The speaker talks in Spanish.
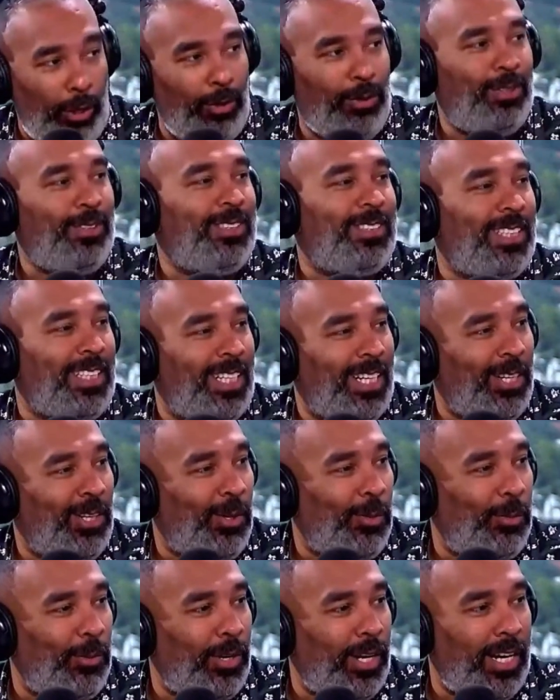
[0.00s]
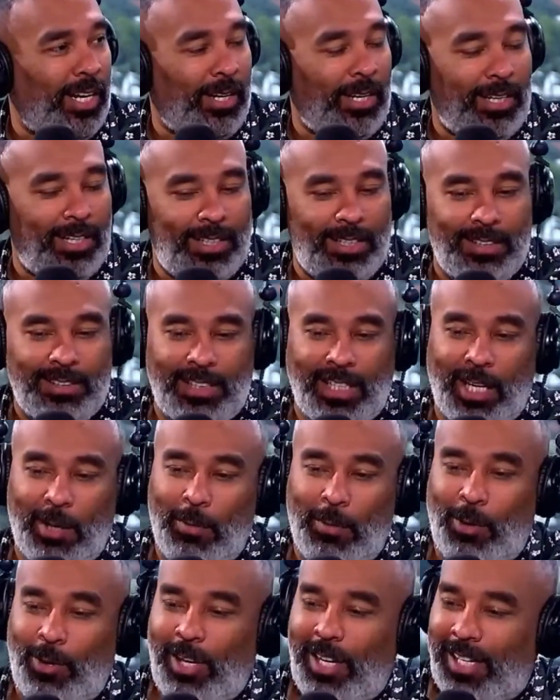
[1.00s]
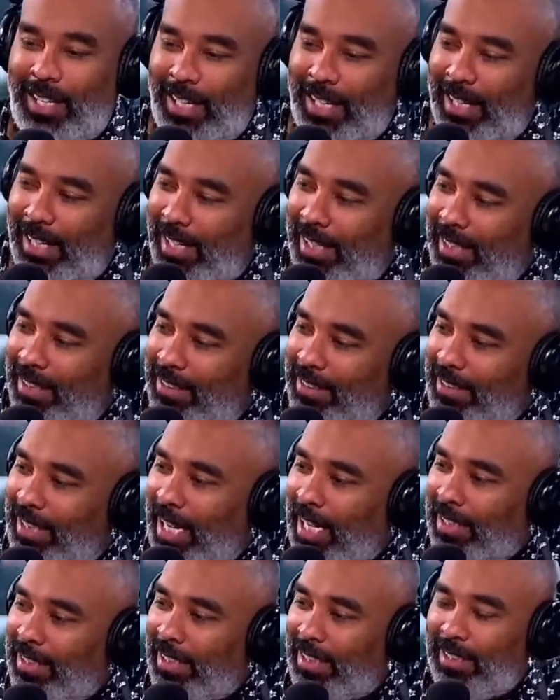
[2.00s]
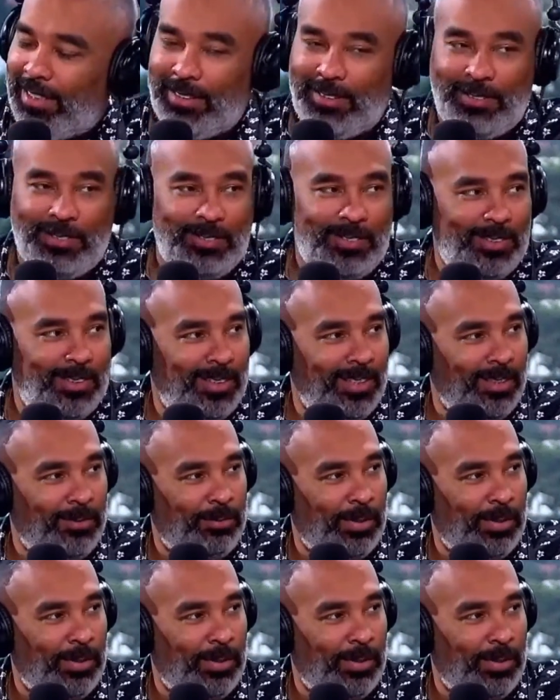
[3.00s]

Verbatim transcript: se quedó por ahí. Seguimos con las redes. Eh, bueno,